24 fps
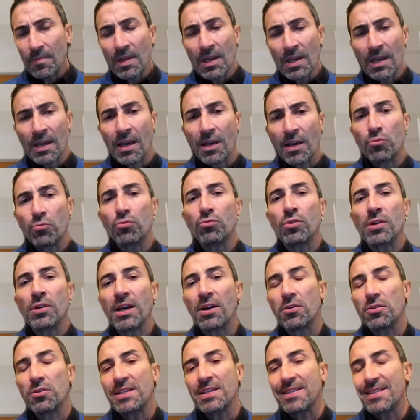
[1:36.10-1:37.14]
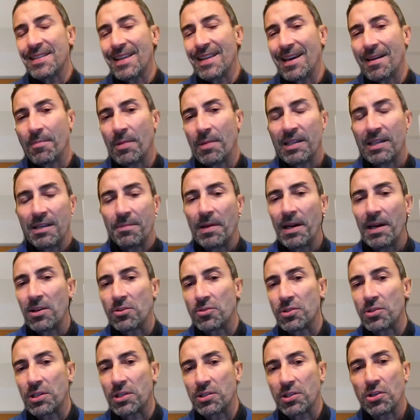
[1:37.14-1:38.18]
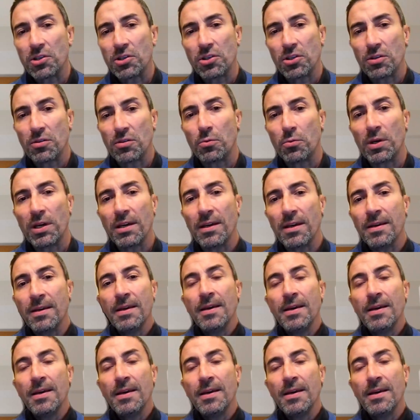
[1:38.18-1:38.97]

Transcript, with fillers: che è tutto l'ecosistema di Microsoft 365,